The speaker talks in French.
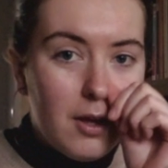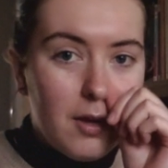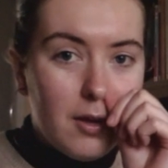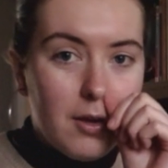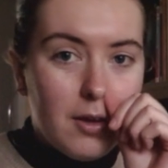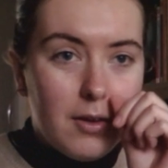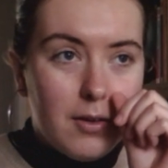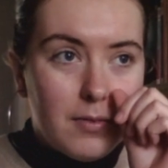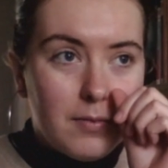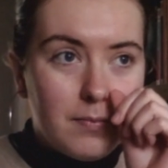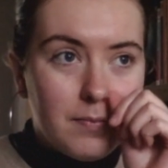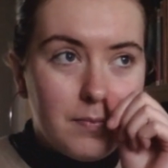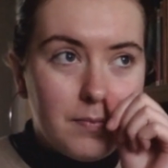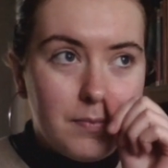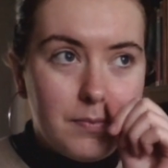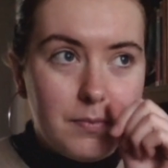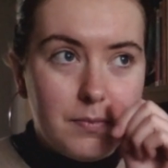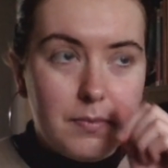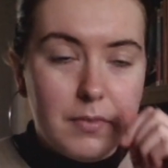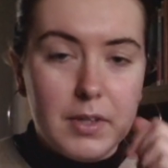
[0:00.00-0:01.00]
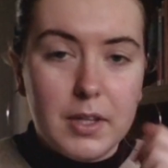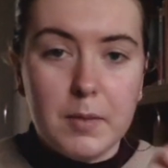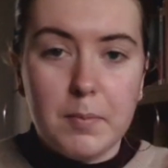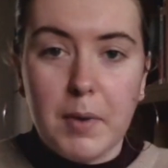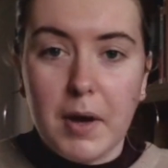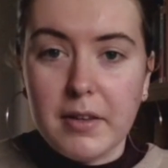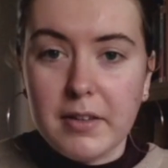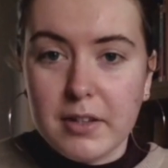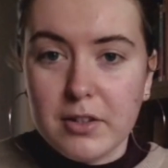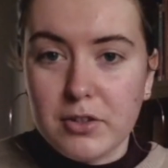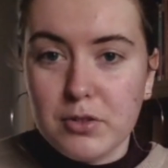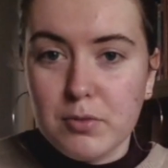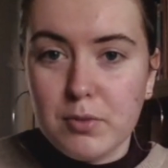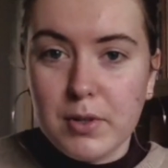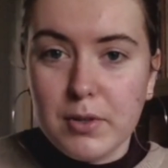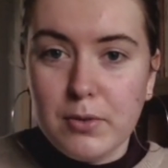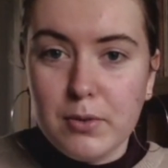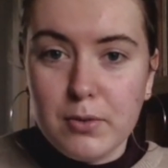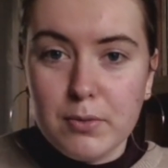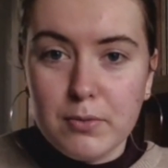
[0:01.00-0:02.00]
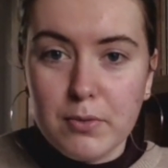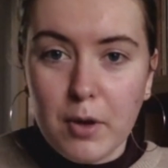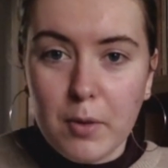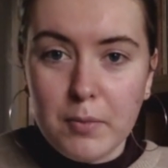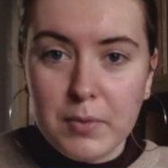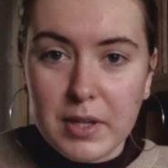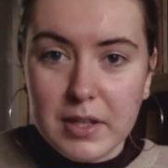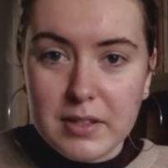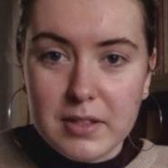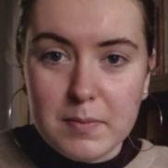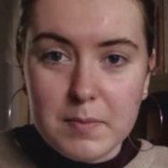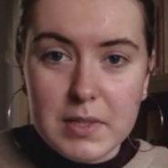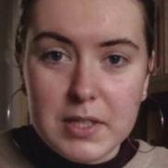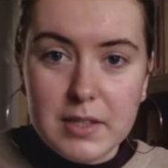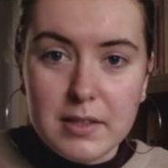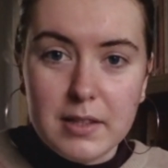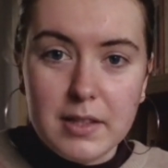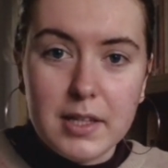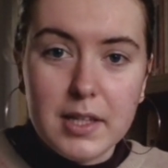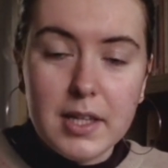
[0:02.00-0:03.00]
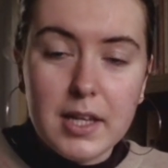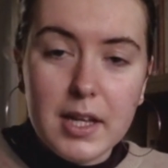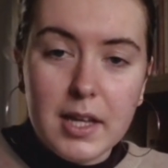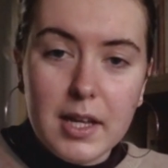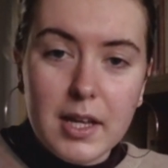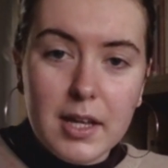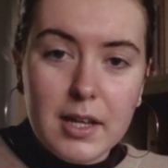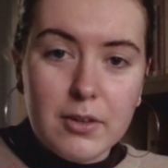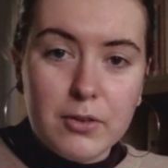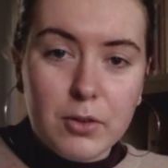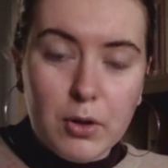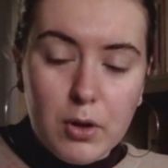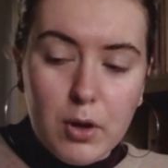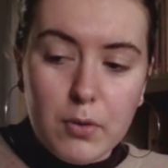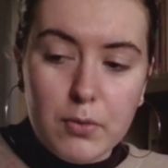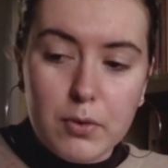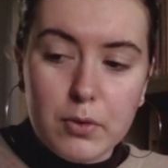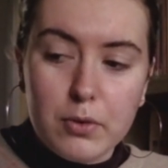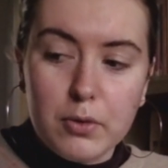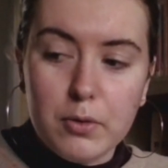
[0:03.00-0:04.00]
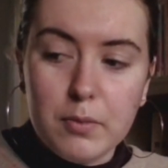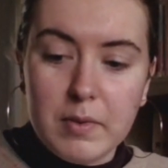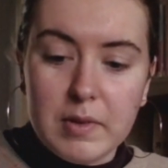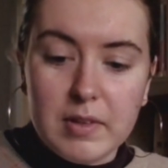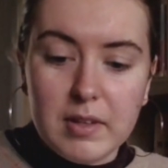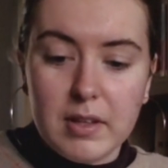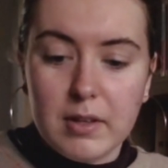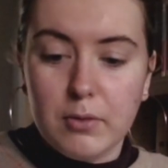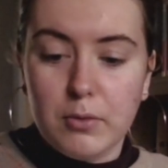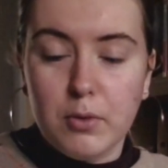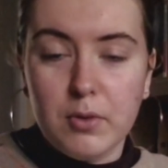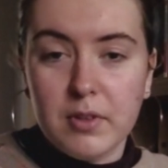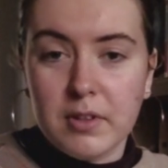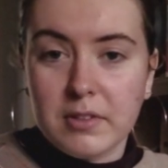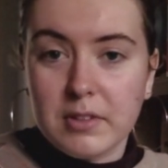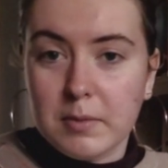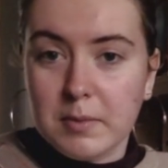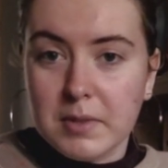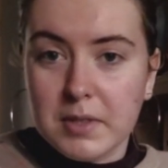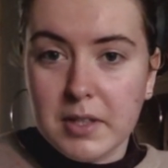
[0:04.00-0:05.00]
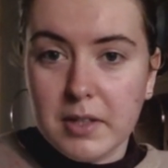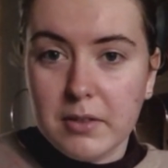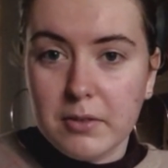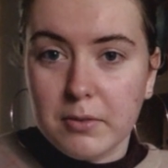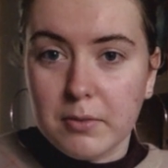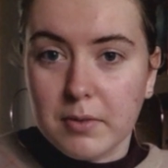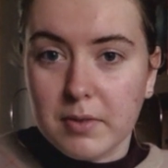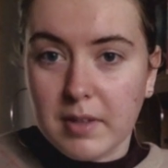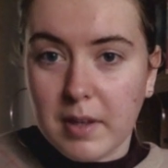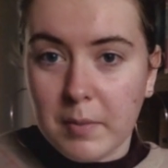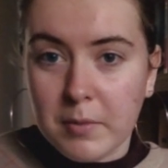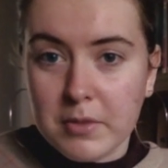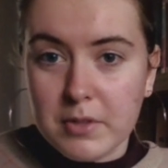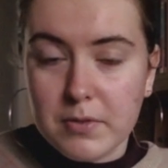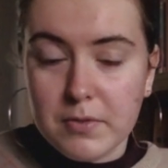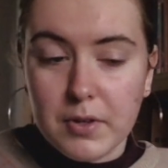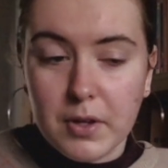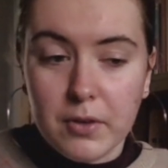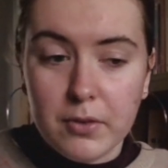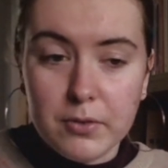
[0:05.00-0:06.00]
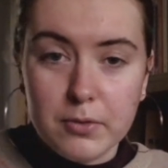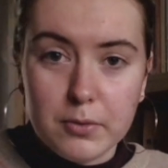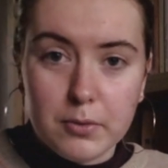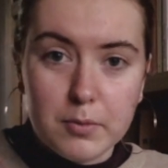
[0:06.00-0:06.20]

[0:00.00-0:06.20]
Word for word: Euh, ils partagent tous les deux une forme d'intimité dans leurs photos, mais c'est deux intimités qui sont extrêmement différentes.